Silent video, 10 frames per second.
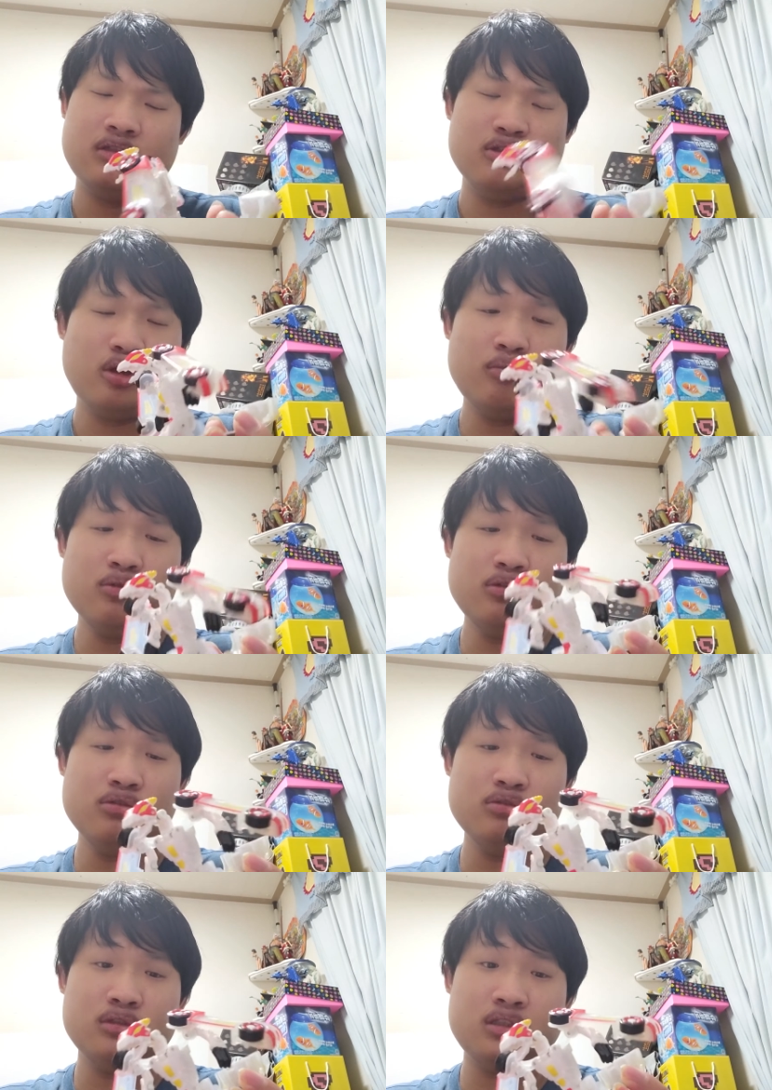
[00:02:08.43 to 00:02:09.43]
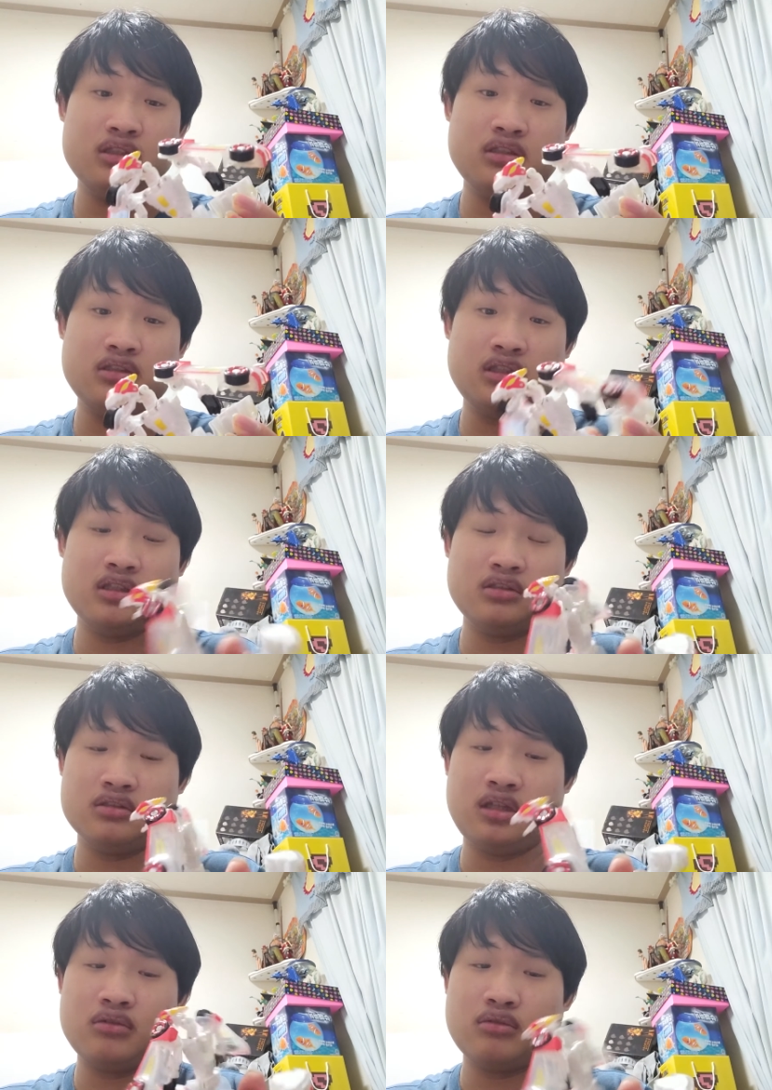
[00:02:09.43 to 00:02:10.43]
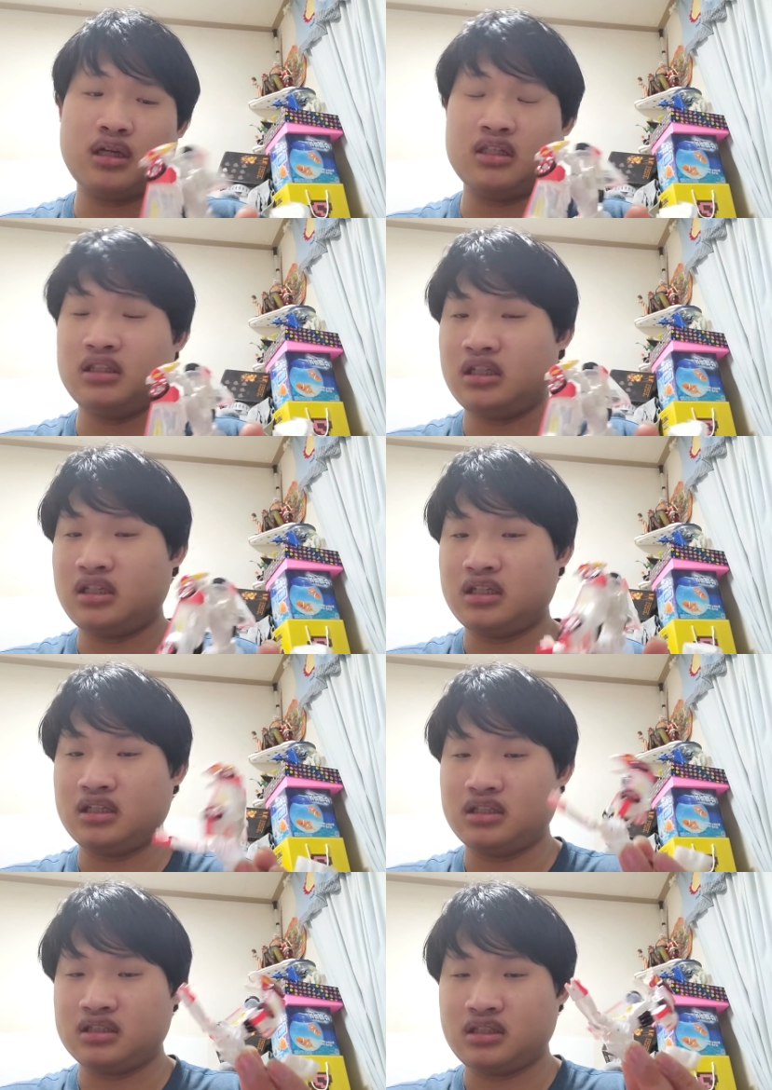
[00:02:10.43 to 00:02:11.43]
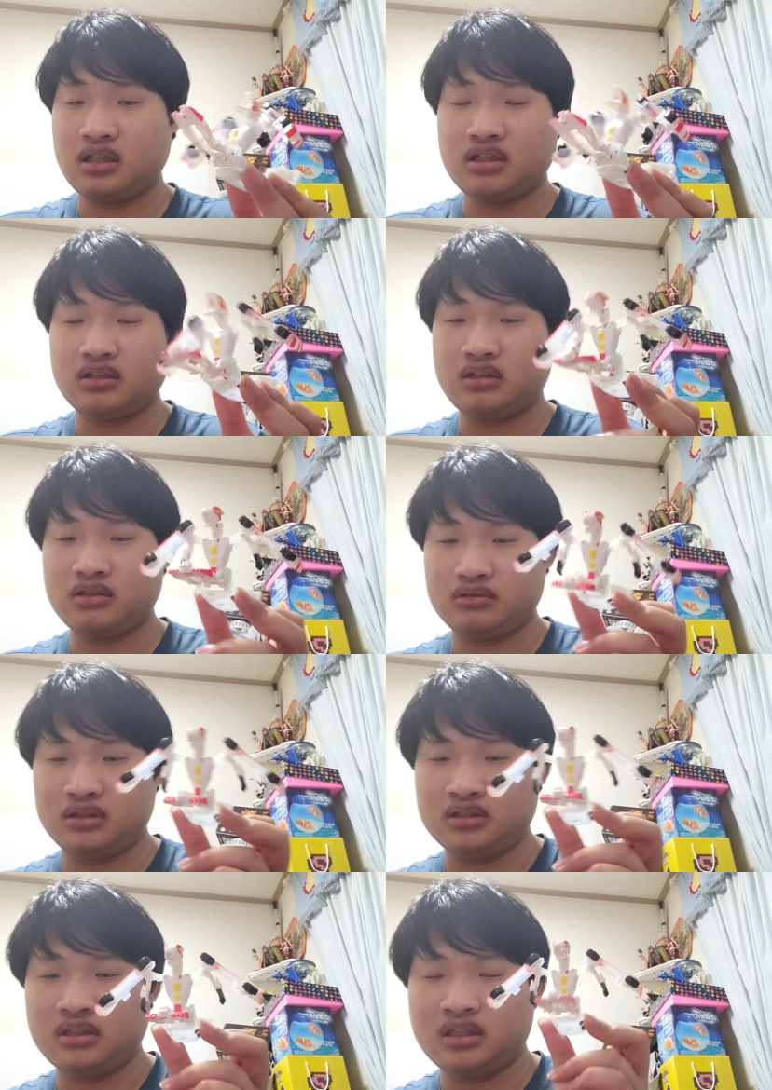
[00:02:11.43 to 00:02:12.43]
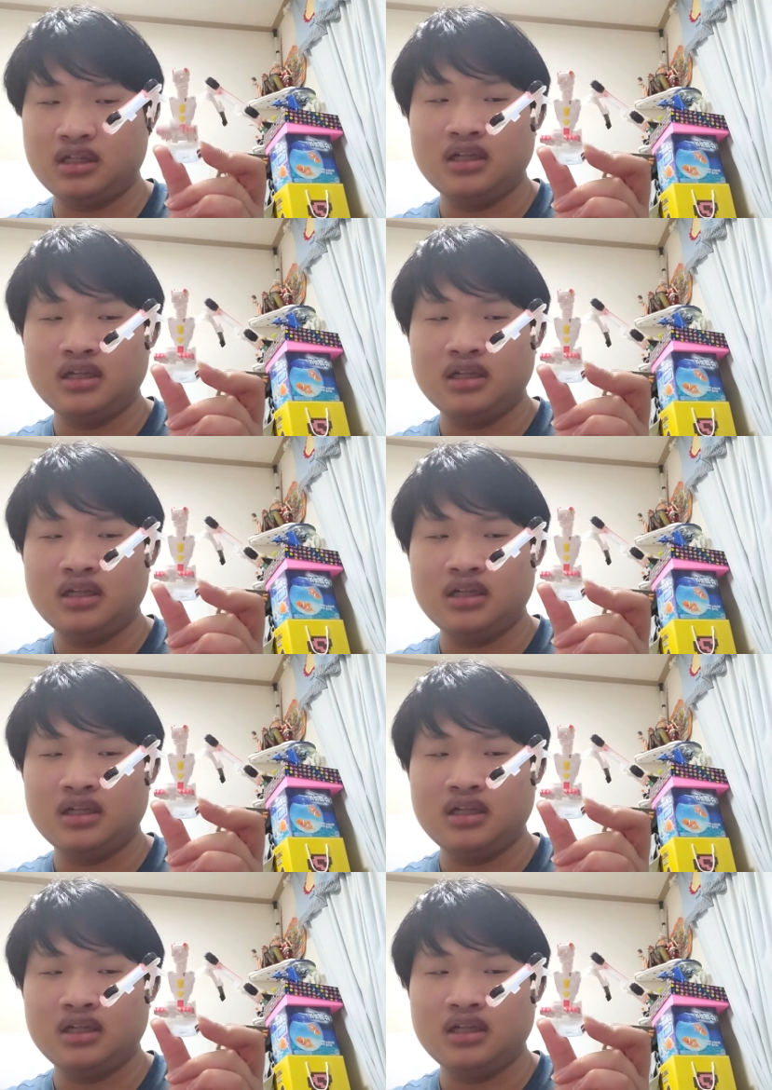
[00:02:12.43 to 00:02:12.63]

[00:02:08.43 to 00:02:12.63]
W 시리즈에 있던 테러가 아닌가 생각을 하고 있는데